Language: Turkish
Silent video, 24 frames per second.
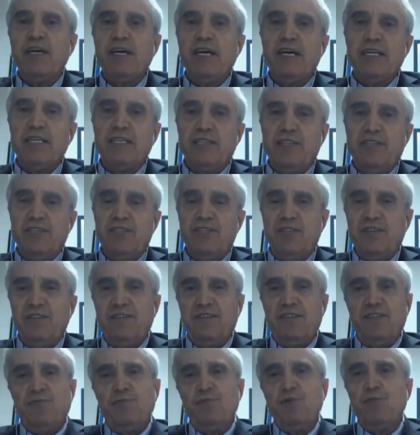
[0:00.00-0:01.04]
erdireceğiz
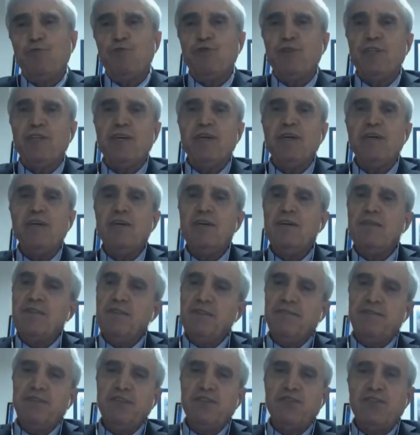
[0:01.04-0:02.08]
diye. Şimdi burada
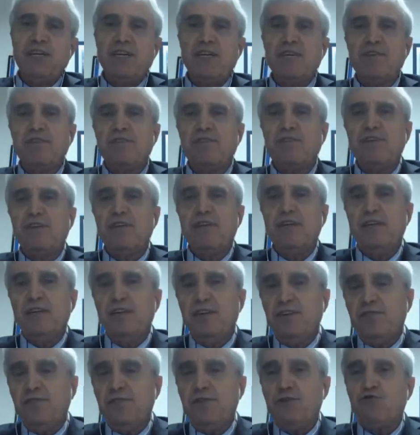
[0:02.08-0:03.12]
İsveç yargısıyla
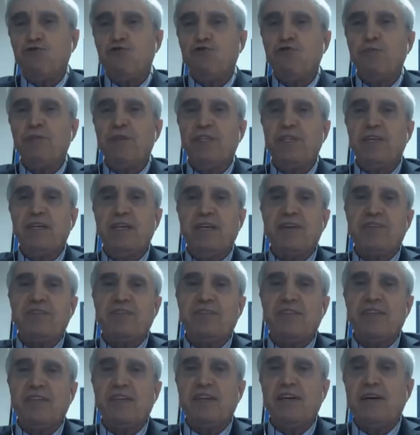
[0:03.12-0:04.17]
İsveç hükümeti
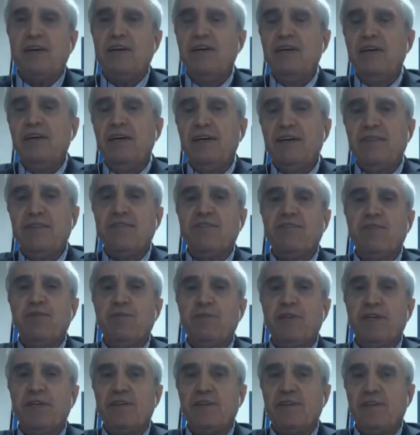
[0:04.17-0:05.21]
arasında
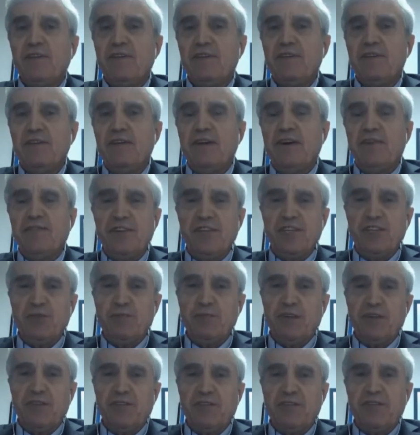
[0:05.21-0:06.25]
nasıl bir e,
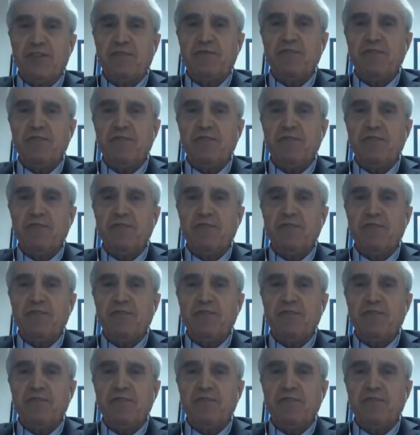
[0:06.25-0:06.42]
anlaşmazlık